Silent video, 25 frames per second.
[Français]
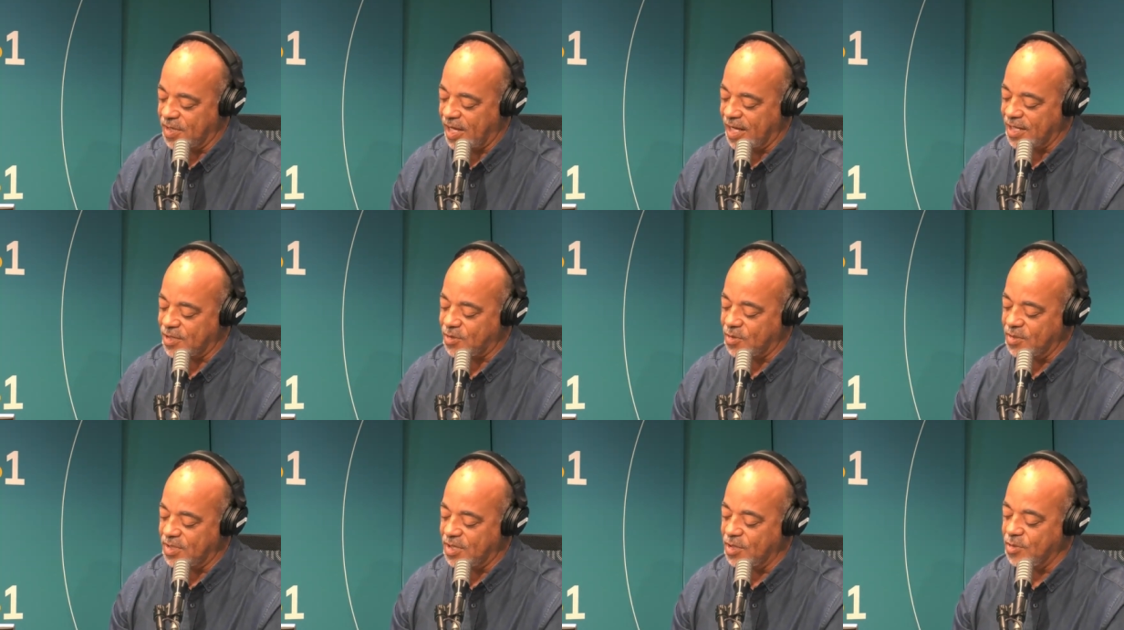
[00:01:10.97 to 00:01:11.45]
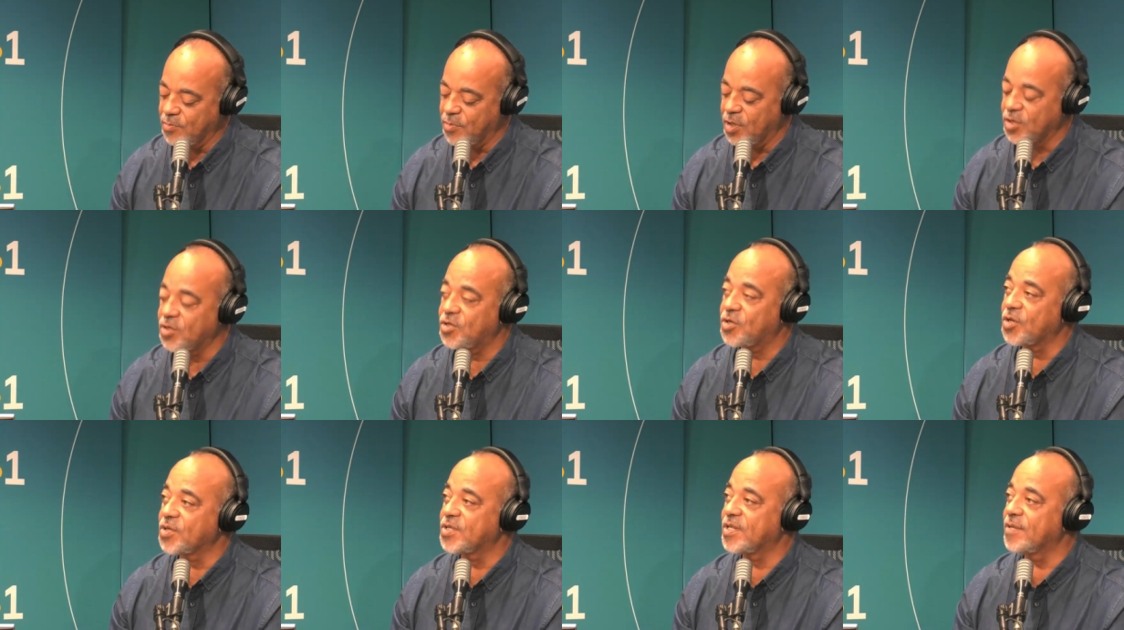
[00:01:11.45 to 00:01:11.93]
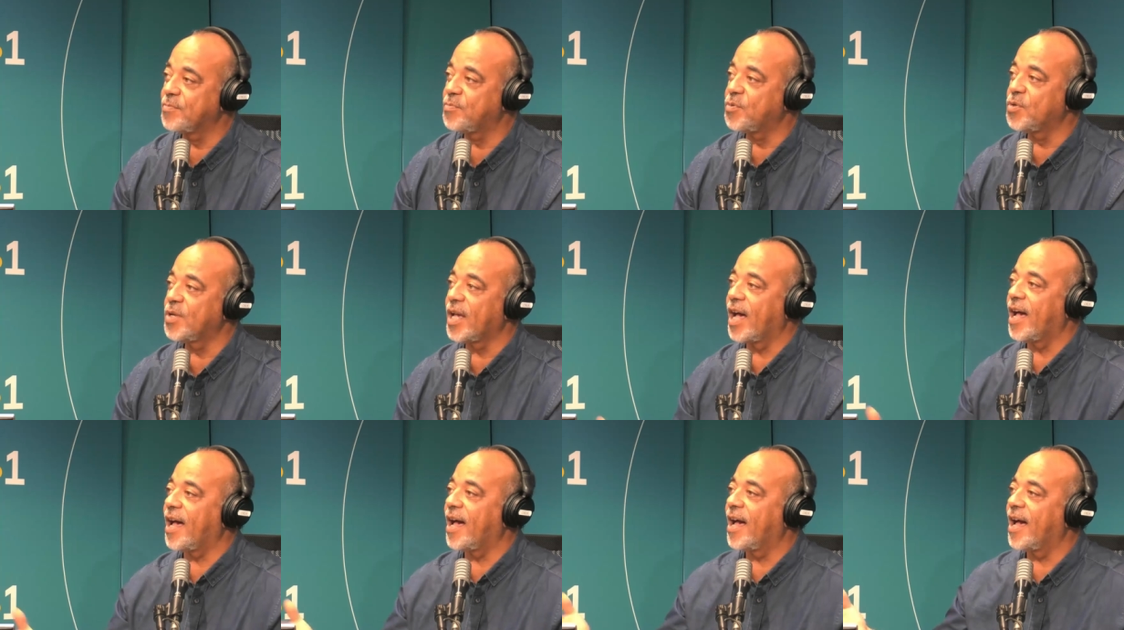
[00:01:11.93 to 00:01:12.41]
Est-ce que c'est une bonne chose Et
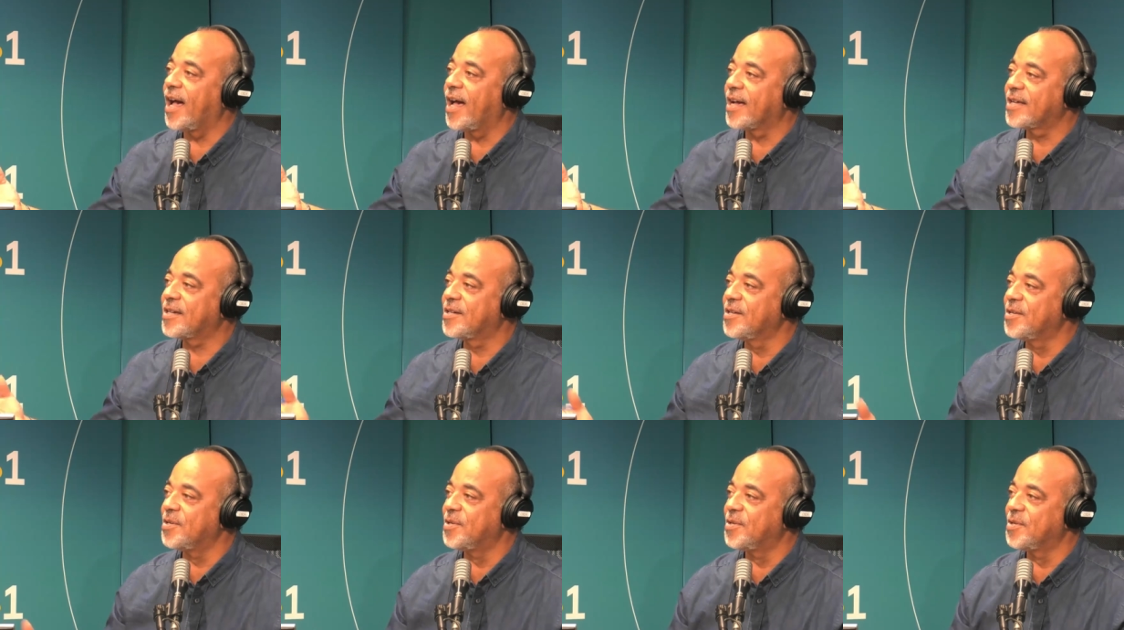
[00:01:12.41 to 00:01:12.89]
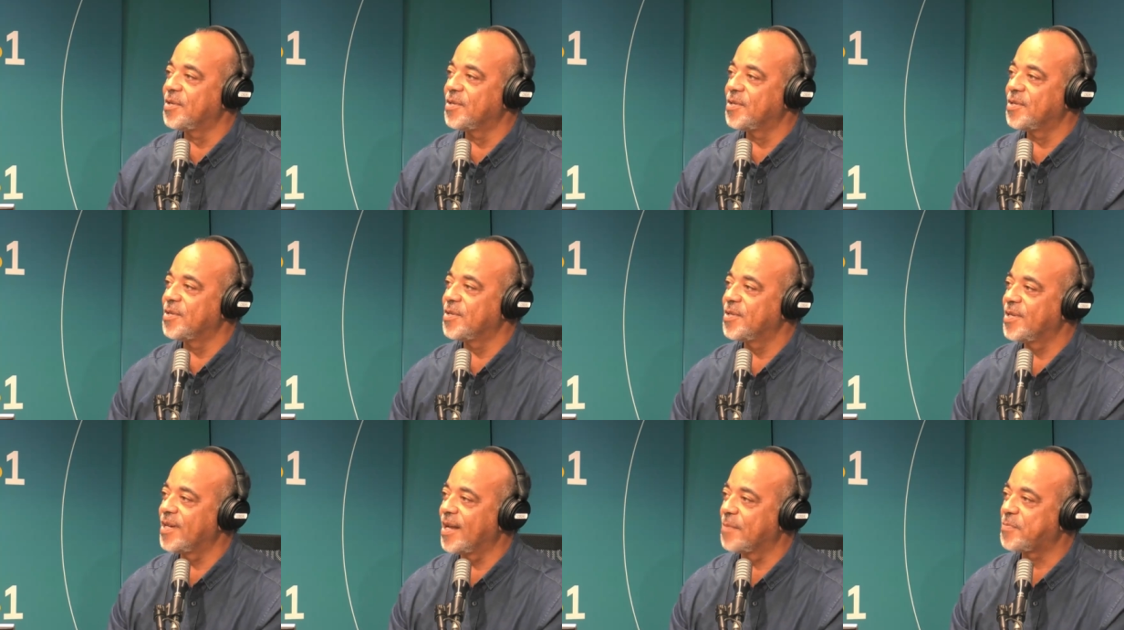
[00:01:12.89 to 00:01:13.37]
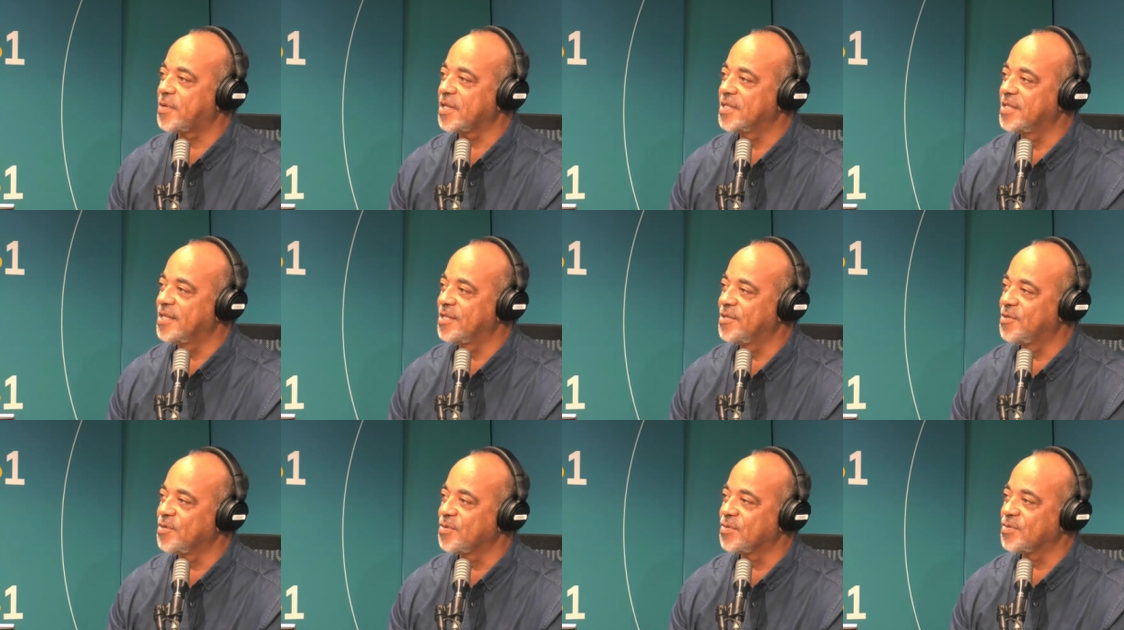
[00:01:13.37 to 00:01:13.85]
puis à, quand la
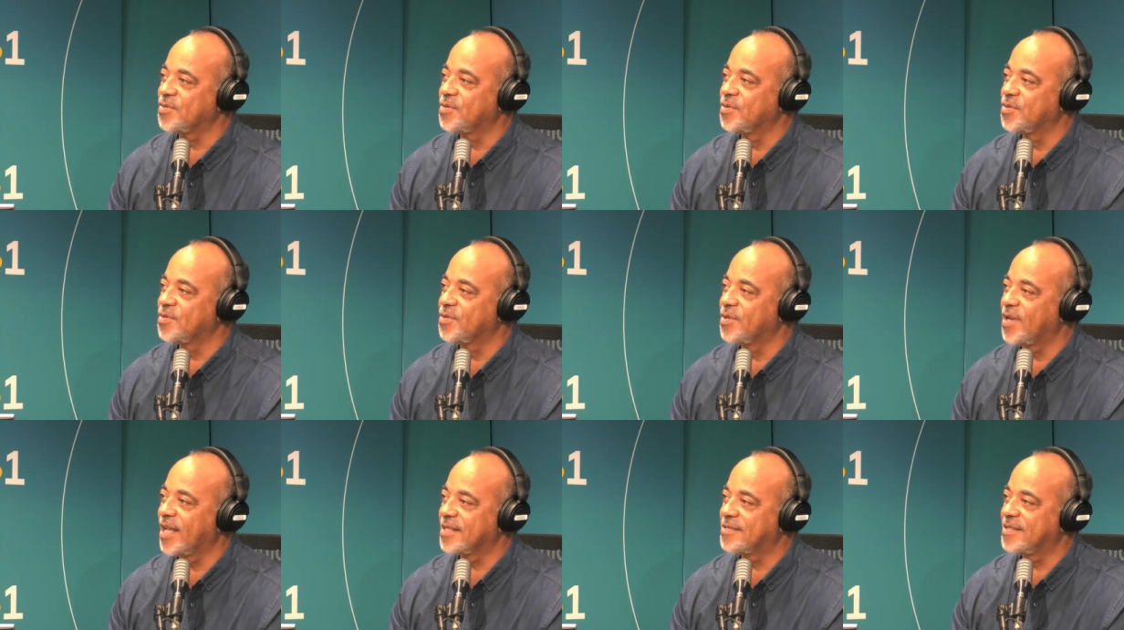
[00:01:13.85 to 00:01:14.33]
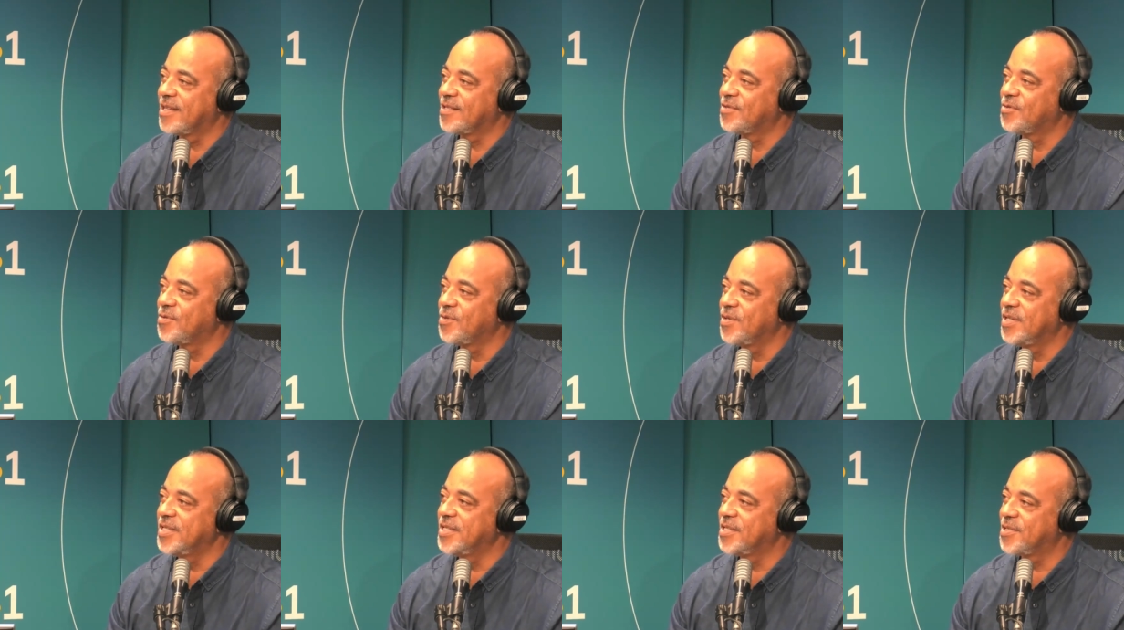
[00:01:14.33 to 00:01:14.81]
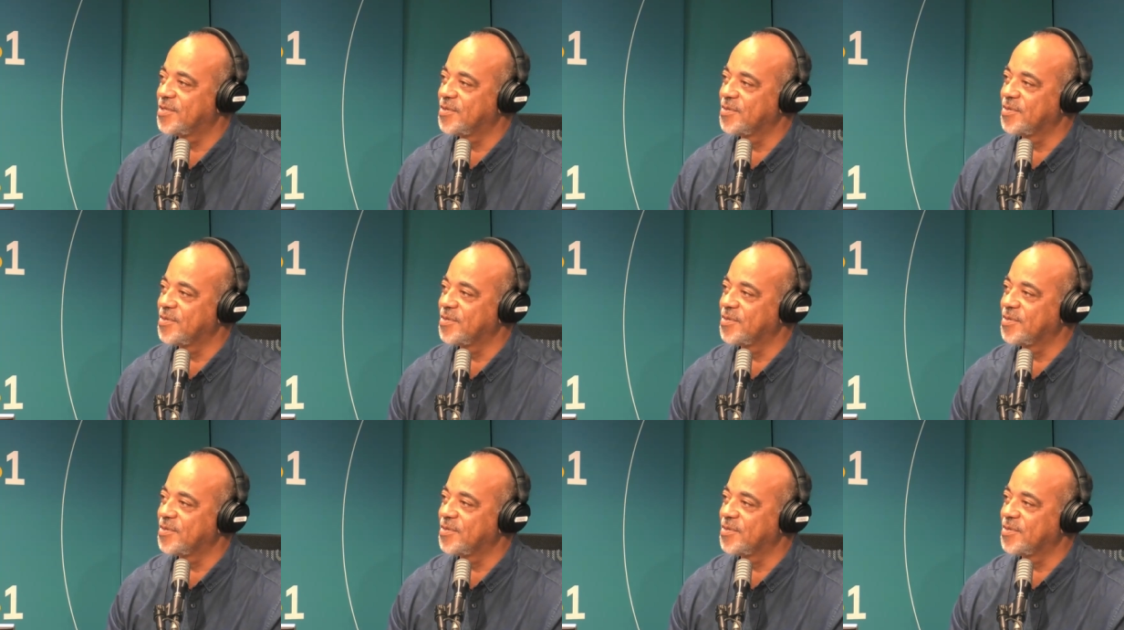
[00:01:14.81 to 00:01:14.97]
précision de, de la tête de liste